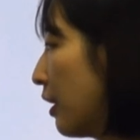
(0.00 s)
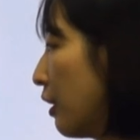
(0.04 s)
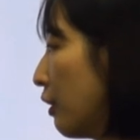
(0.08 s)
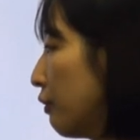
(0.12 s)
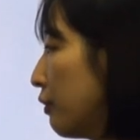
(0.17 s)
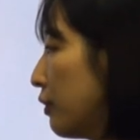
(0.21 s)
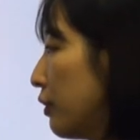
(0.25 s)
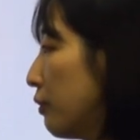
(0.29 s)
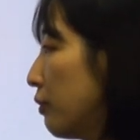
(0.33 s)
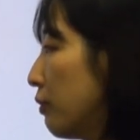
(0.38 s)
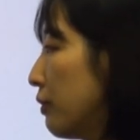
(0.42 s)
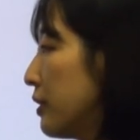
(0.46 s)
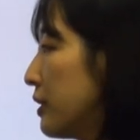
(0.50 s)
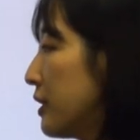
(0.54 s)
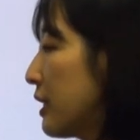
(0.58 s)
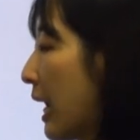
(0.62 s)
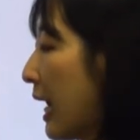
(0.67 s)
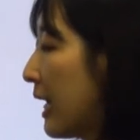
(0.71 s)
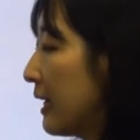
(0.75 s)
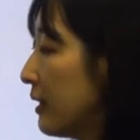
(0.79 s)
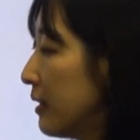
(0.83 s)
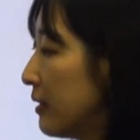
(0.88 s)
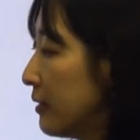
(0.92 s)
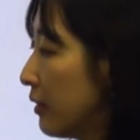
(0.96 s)
그리고 이제
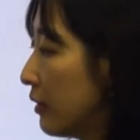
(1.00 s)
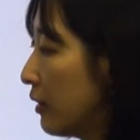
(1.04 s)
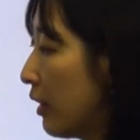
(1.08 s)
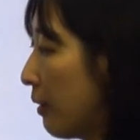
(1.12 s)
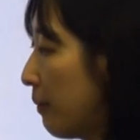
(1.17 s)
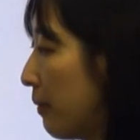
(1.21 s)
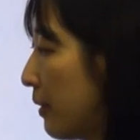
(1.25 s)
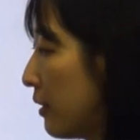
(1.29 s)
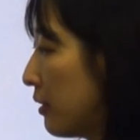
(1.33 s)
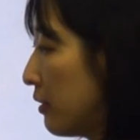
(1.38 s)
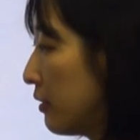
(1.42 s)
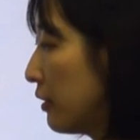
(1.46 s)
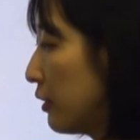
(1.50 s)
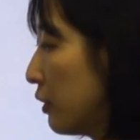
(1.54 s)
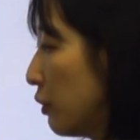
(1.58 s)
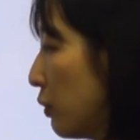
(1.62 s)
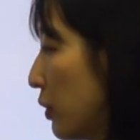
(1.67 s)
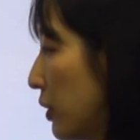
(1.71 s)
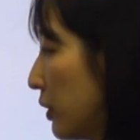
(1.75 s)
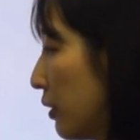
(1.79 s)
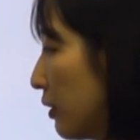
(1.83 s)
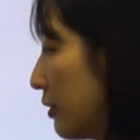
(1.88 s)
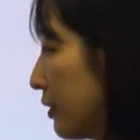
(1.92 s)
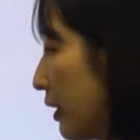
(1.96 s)
안에서 예배를 드리고
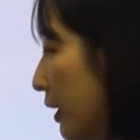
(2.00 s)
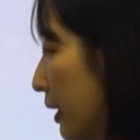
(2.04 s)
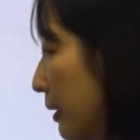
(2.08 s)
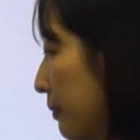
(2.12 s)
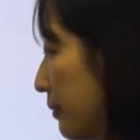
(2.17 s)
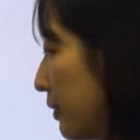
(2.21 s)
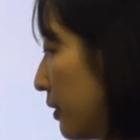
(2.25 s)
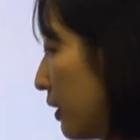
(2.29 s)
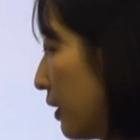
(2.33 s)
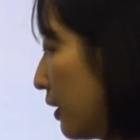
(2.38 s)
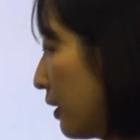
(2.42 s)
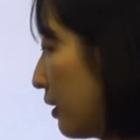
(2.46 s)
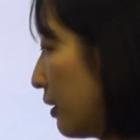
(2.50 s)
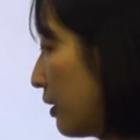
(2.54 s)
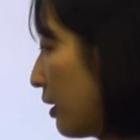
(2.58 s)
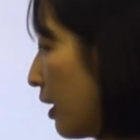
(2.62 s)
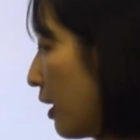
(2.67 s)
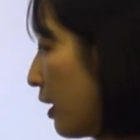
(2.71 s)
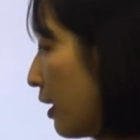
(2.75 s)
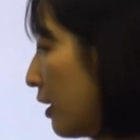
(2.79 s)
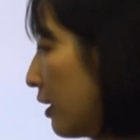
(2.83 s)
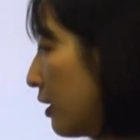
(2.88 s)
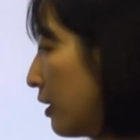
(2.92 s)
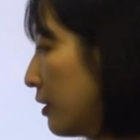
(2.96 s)
있던
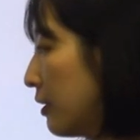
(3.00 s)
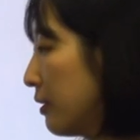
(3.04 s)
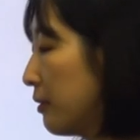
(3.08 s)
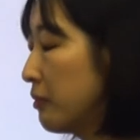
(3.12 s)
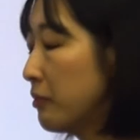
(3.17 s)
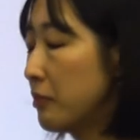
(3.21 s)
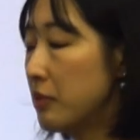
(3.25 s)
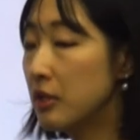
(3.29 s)
사람들에게